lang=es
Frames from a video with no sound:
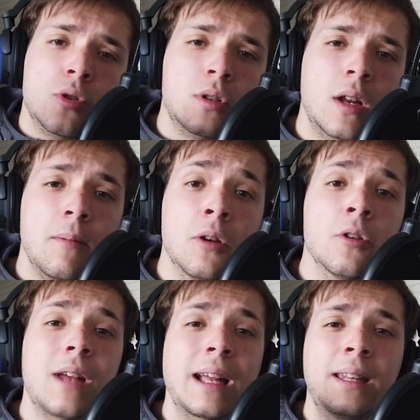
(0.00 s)

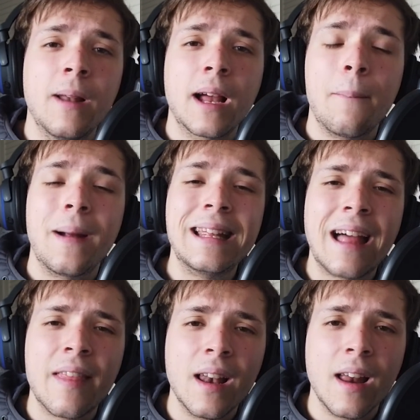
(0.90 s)
Suscribíos, activa la
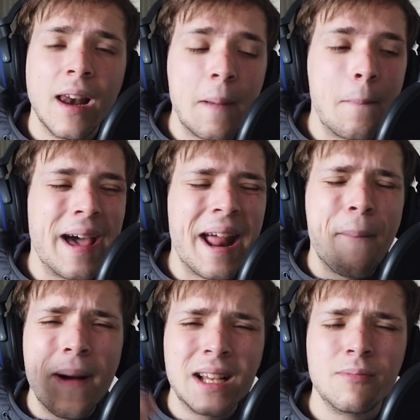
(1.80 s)
campanita, dale a like
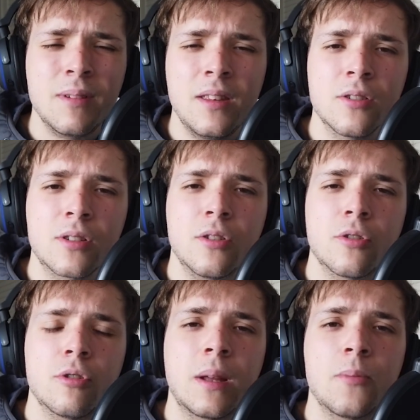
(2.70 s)
para más vídeos que
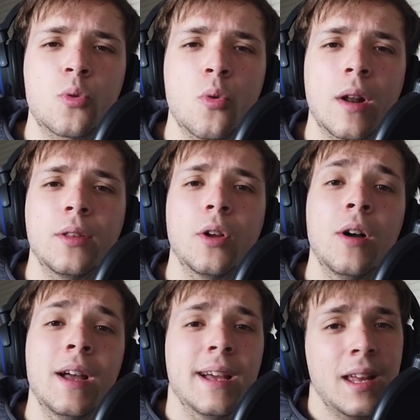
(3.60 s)
nos lo estamos
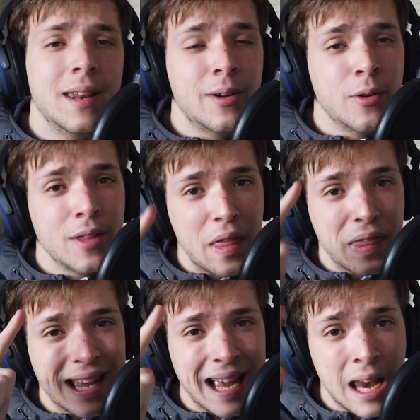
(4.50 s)
currando y
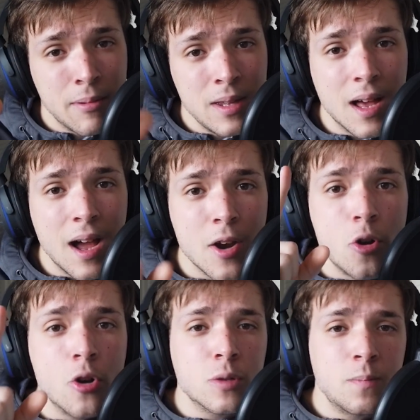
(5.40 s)
recordad que la
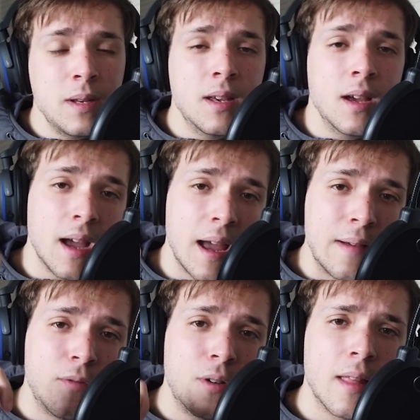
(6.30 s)
vida nos pille
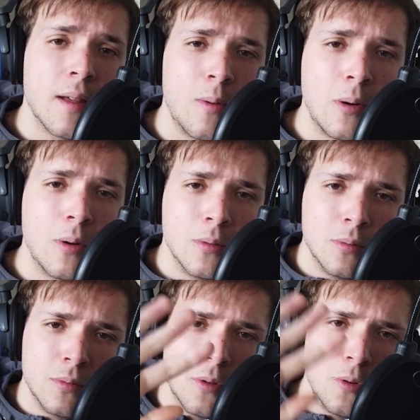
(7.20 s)
en fuera de
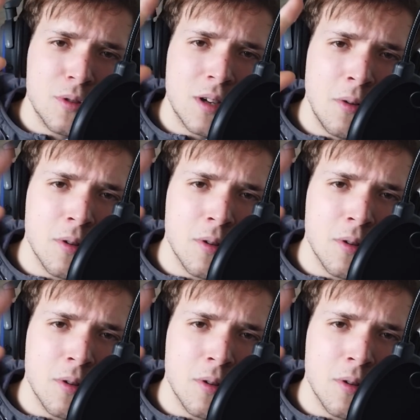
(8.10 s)
juego. Un